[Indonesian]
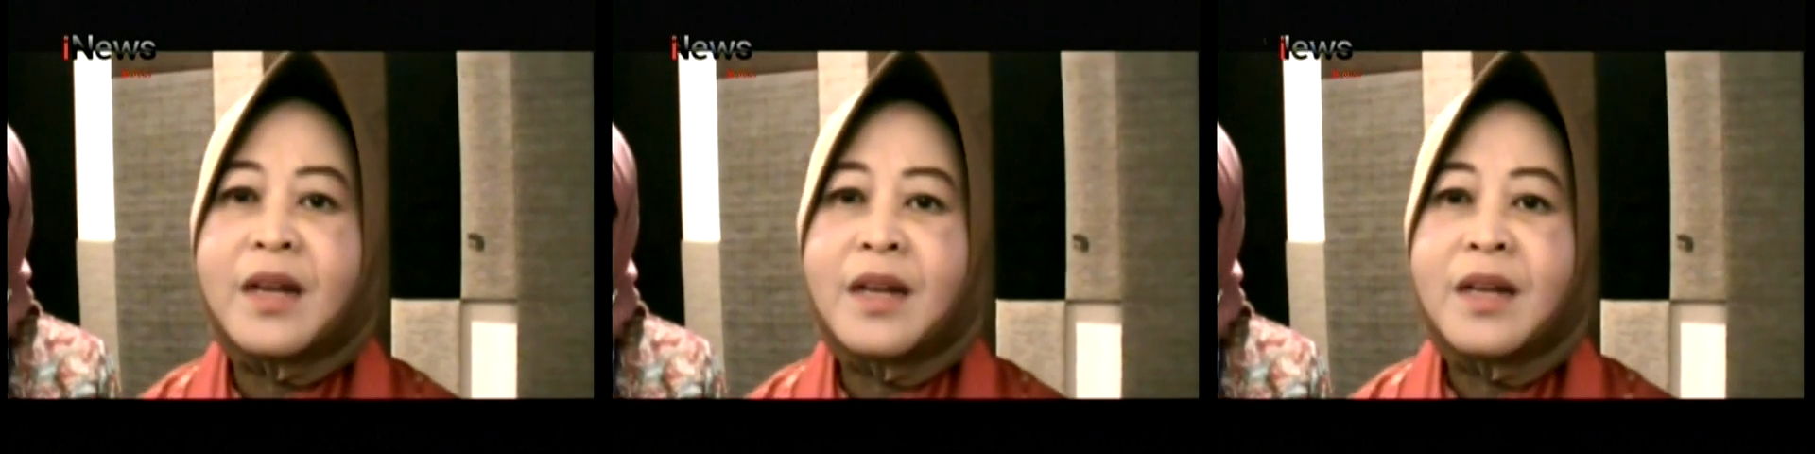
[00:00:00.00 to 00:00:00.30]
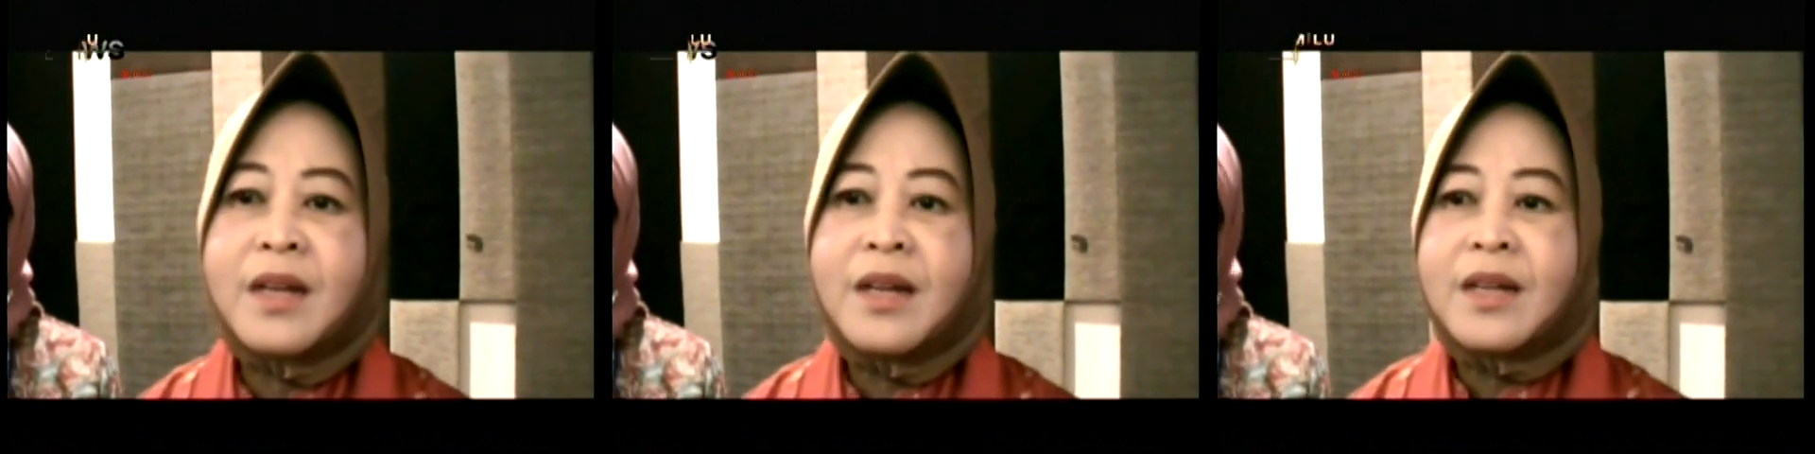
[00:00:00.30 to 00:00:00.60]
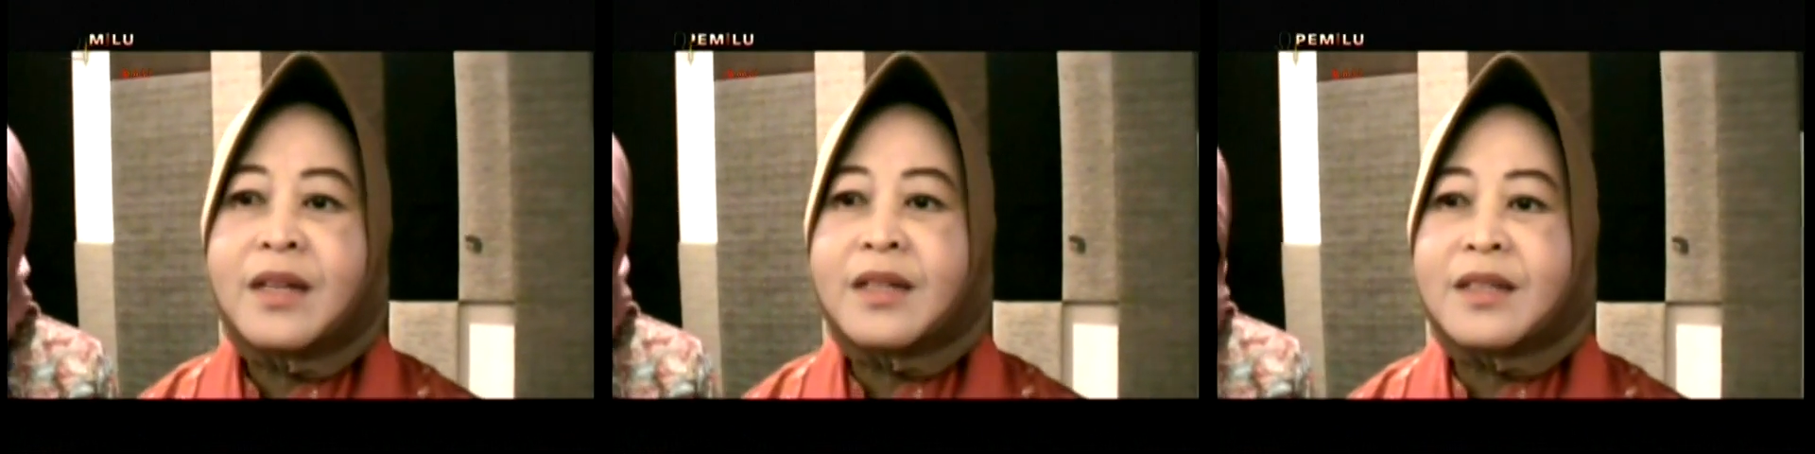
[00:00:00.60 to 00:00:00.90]
karena
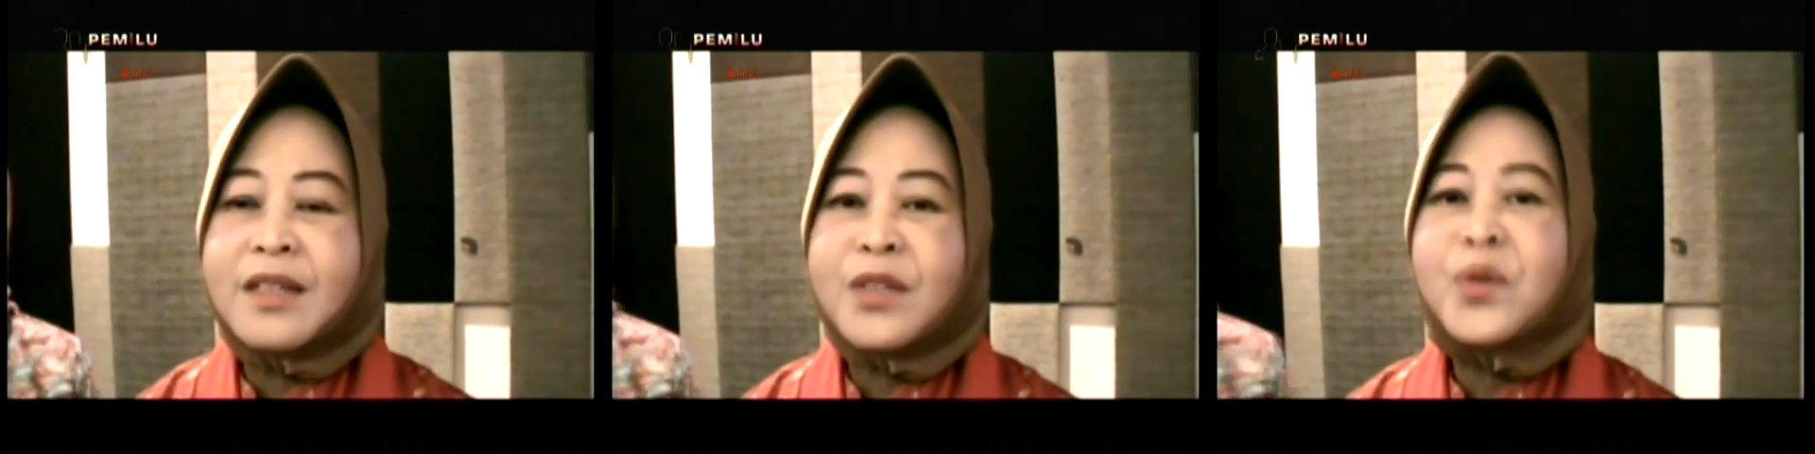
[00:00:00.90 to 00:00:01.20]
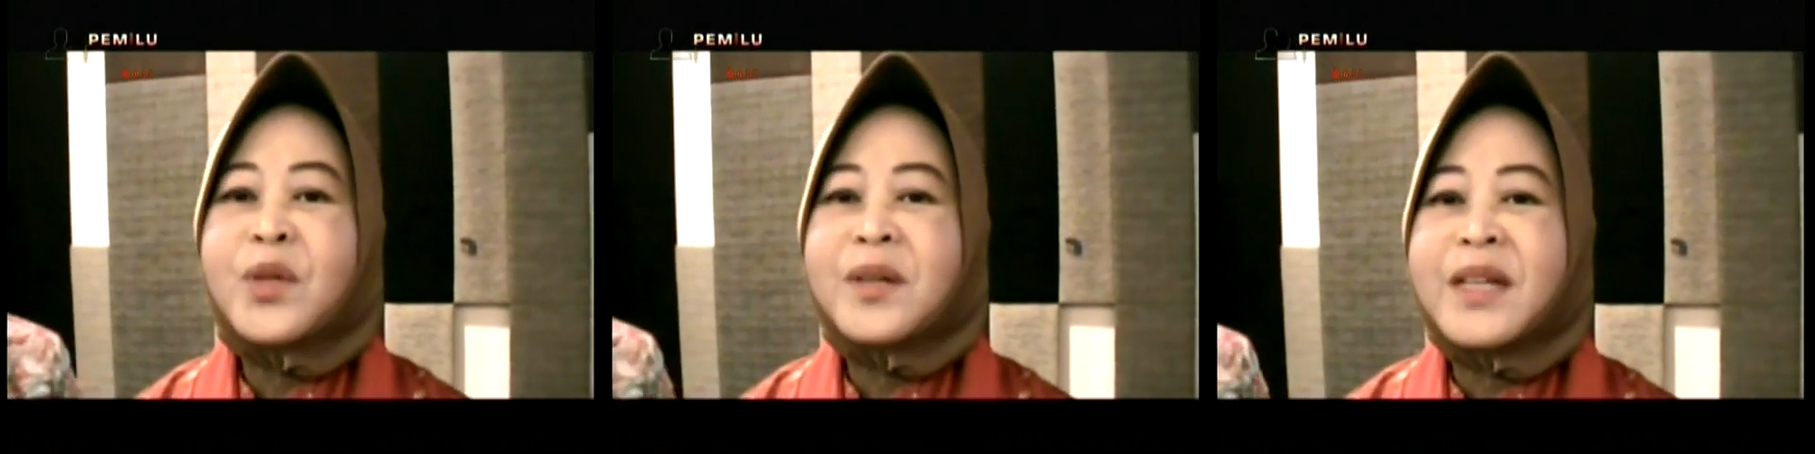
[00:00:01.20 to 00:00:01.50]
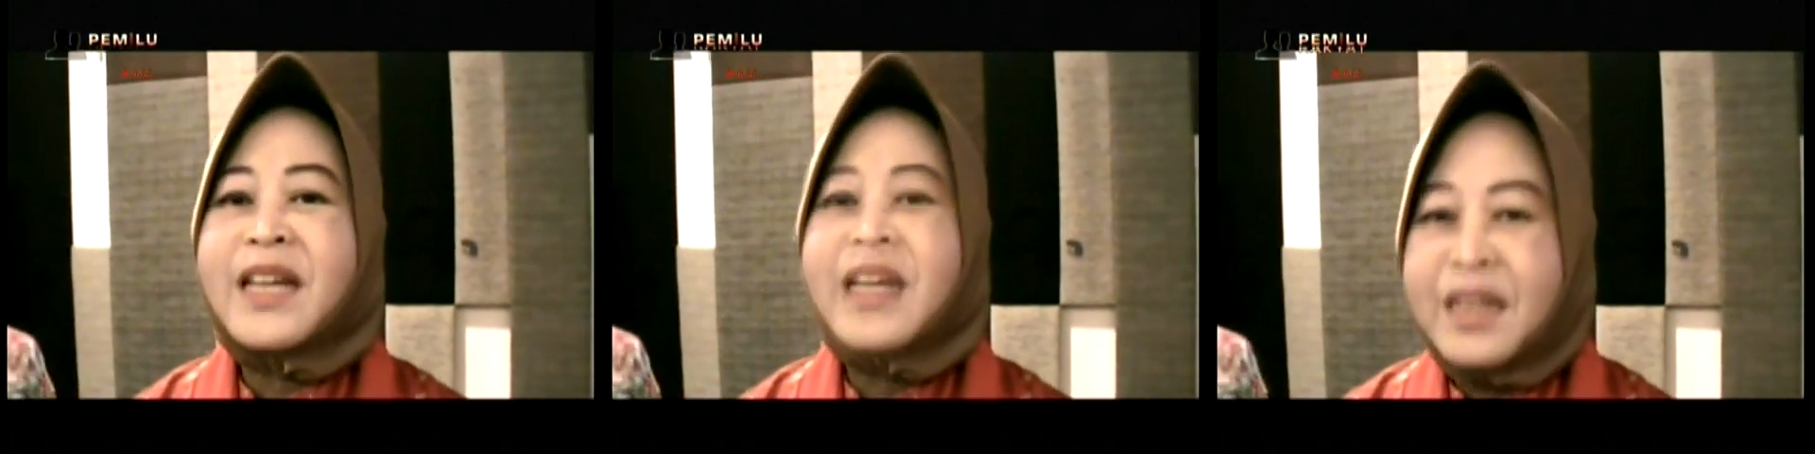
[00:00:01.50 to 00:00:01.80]
itu
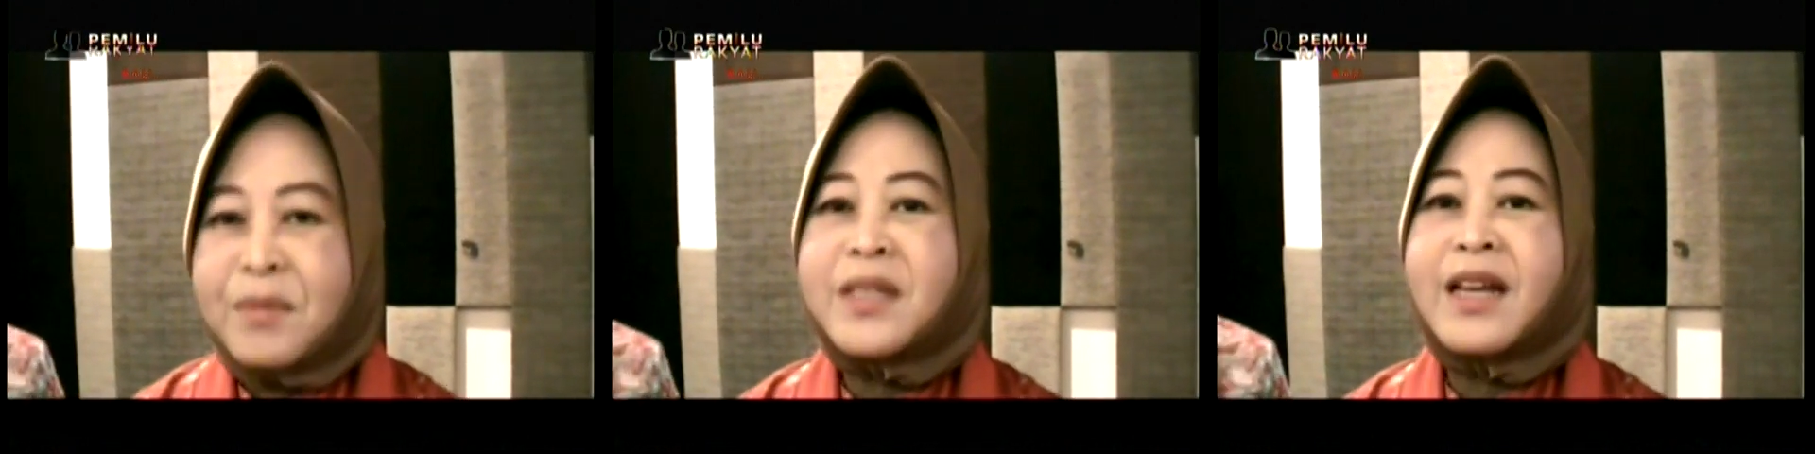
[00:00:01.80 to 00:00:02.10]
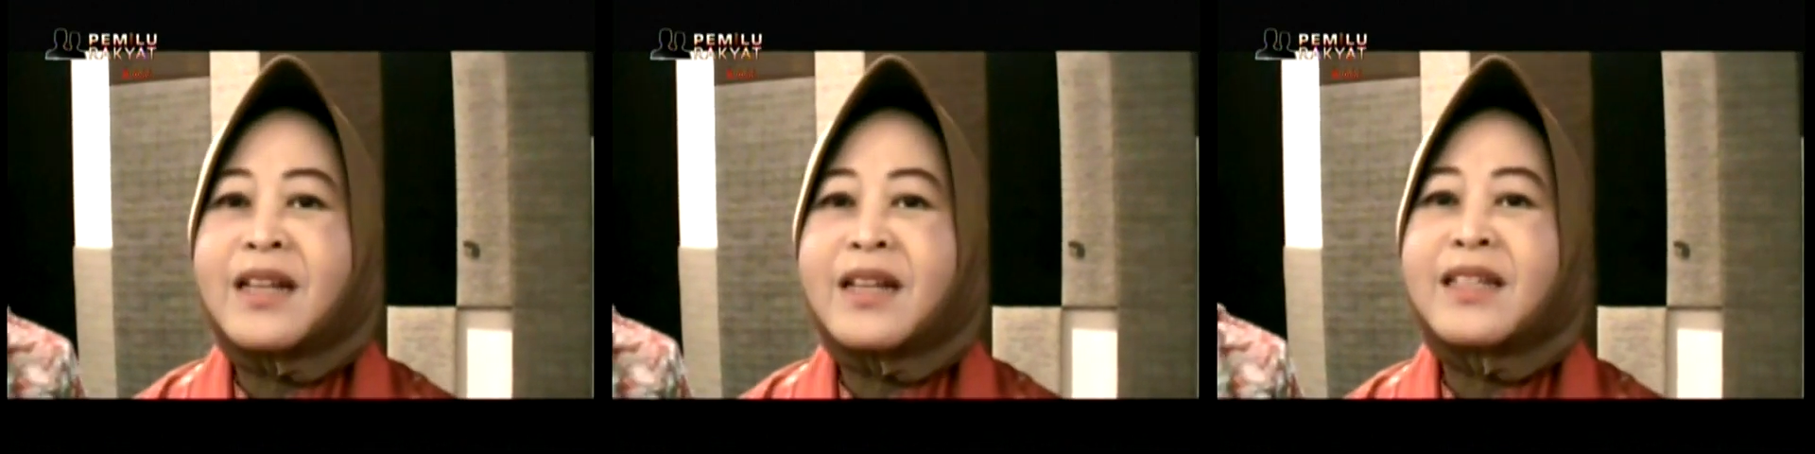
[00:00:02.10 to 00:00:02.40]
kerjaan yang besar.